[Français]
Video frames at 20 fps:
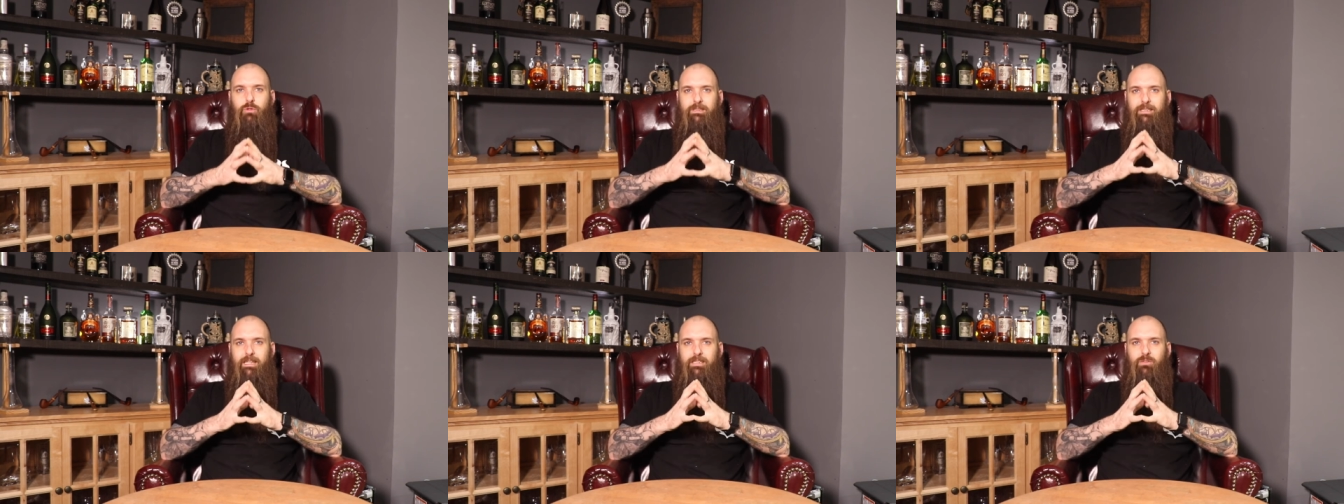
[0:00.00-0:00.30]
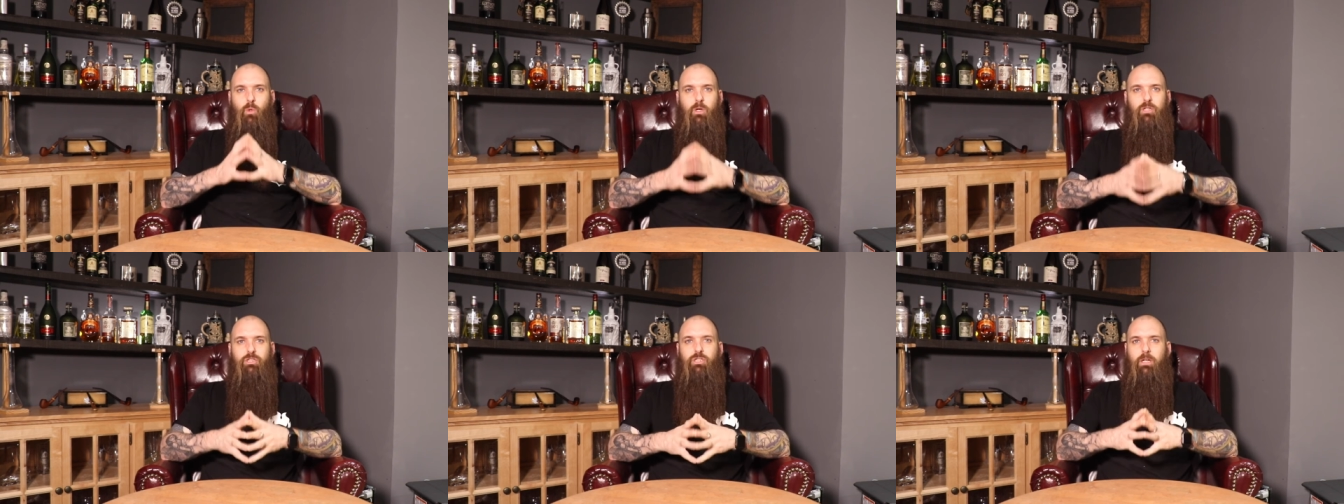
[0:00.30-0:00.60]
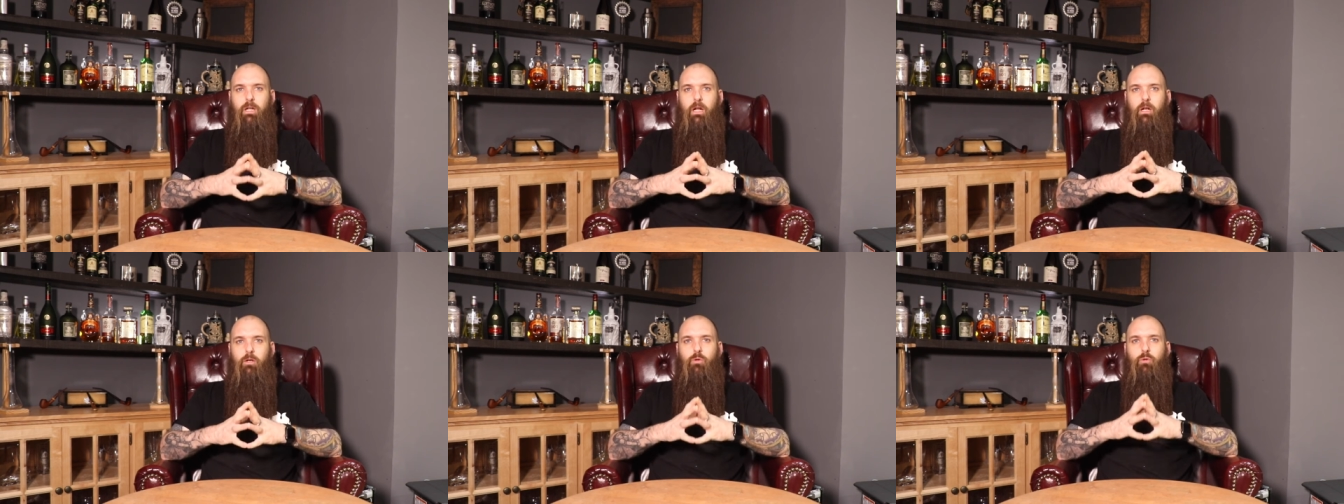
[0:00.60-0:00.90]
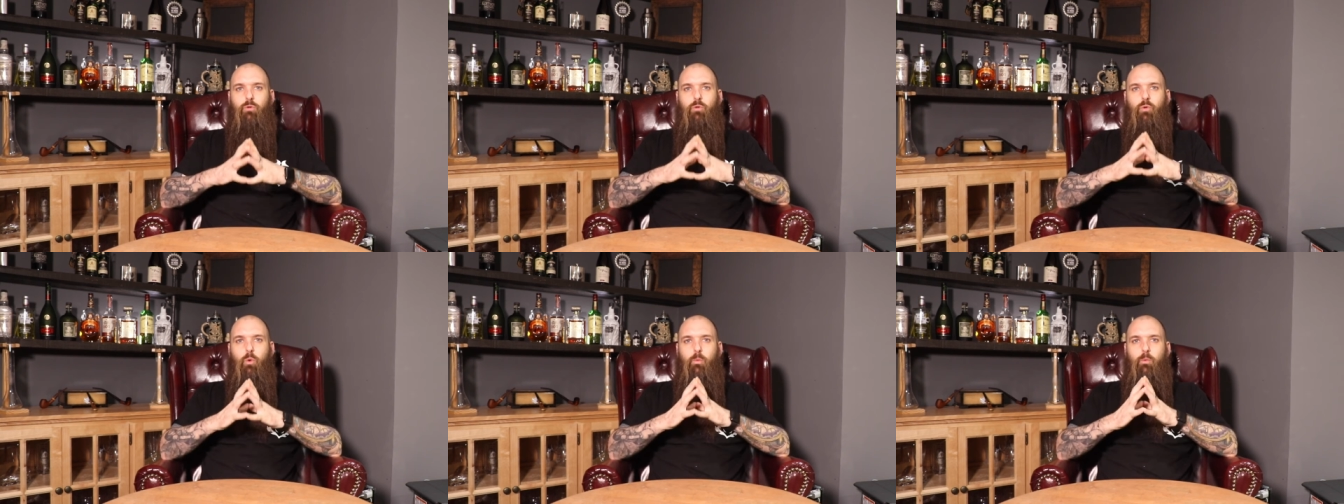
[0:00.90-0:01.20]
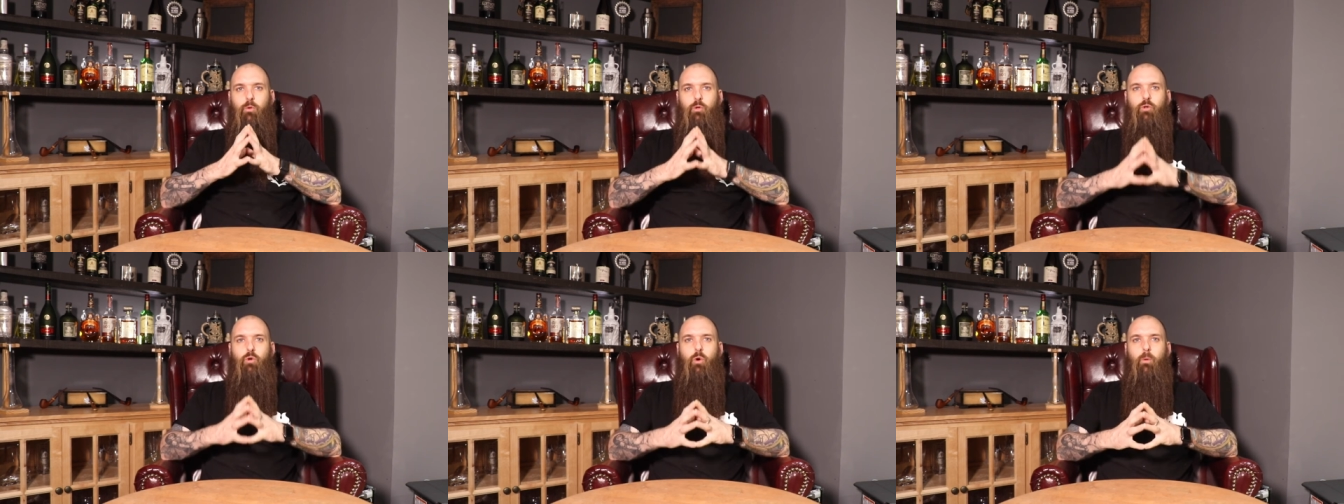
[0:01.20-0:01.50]
que ce soit un channel YouTube,
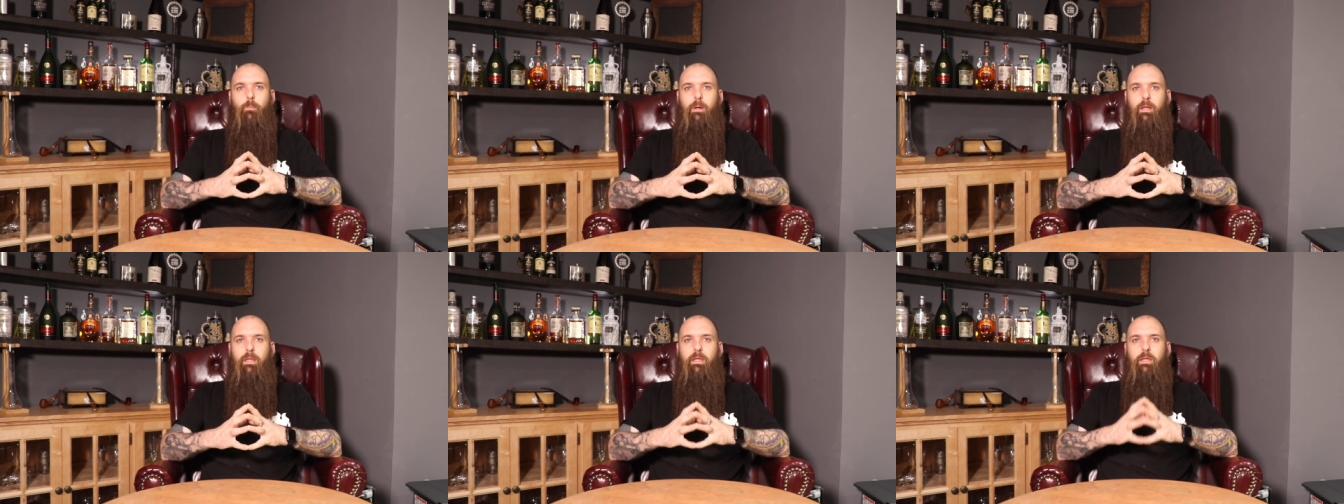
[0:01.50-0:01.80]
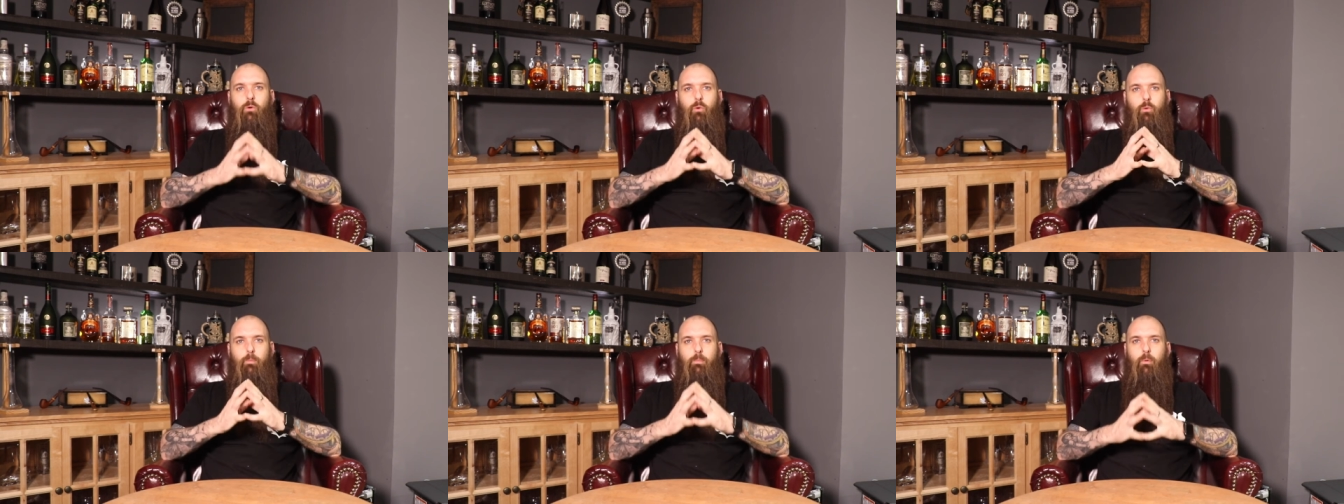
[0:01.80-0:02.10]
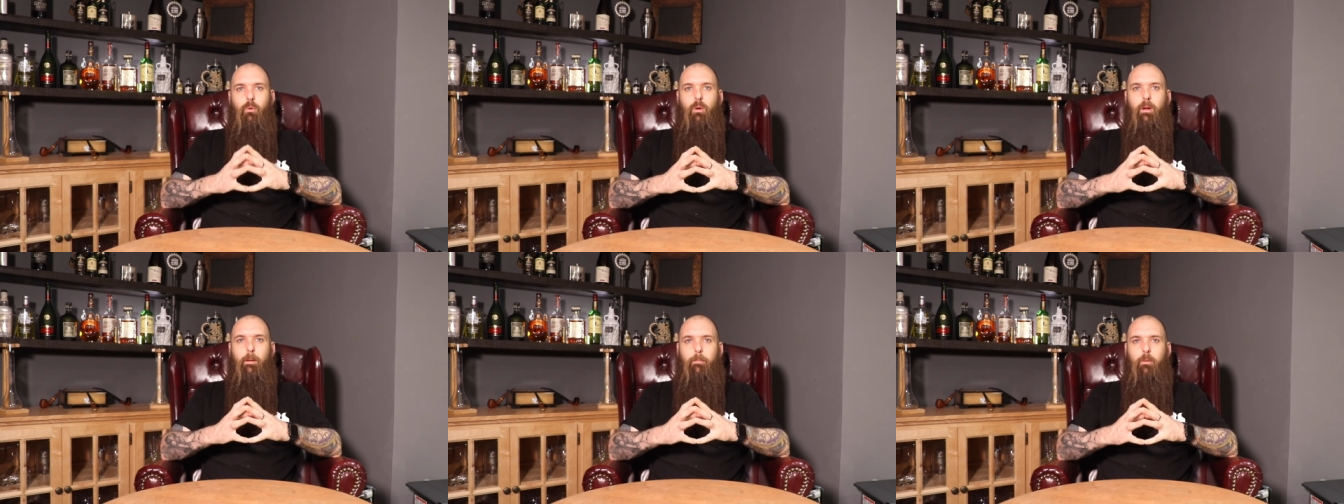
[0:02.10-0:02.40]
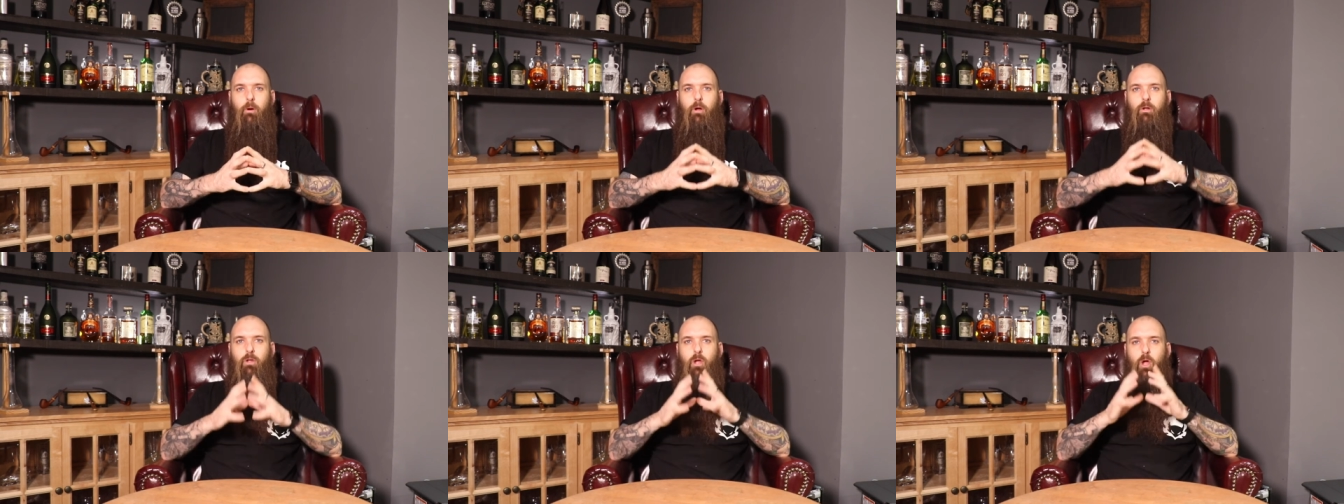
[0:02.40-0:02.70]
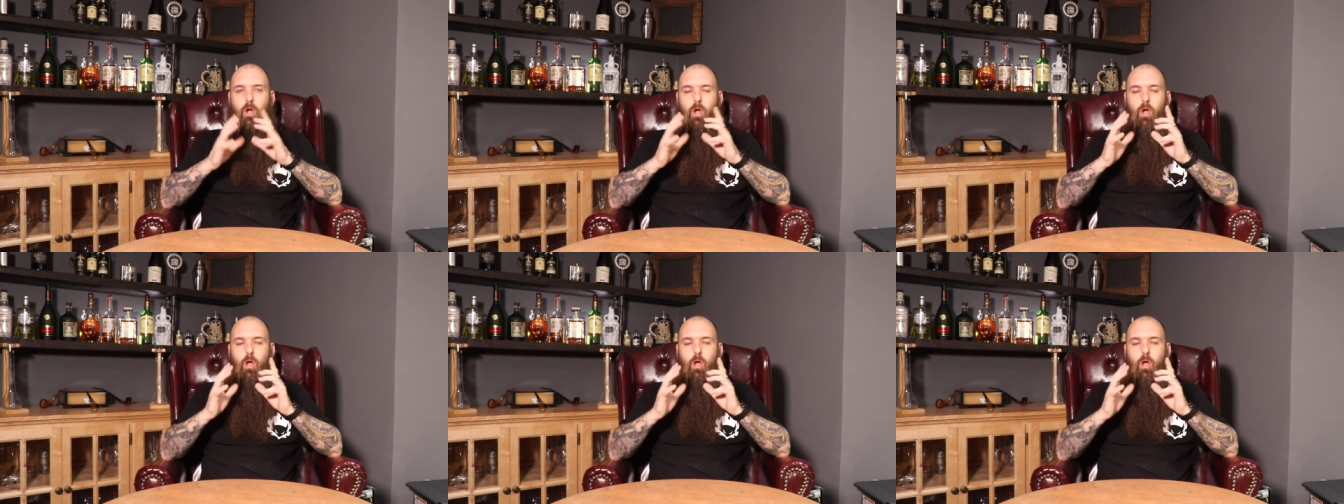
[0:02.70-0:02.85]
une compagnie ou peu importe,